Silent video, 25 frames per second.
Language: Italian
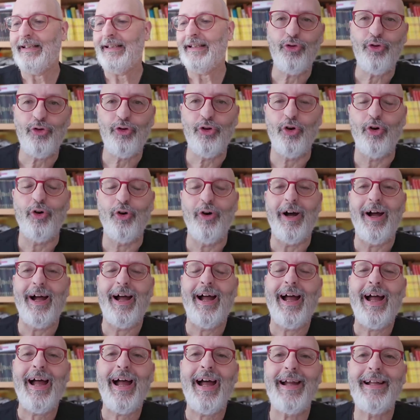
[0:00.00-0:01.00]
Solo
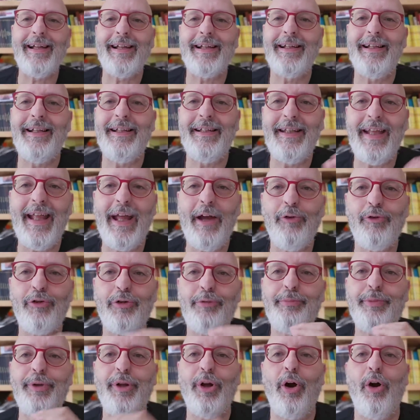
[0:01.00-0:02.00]
anche il
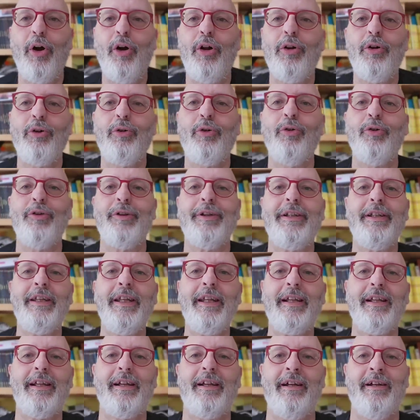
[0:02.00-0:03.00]
neurobiologo
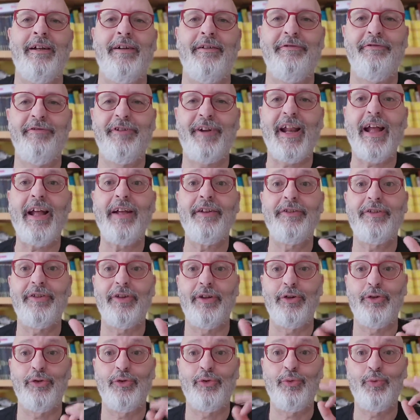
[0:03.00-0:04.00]
Dick
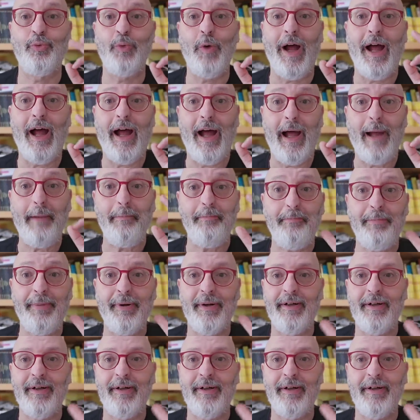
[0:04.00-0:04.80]
Franz Swap,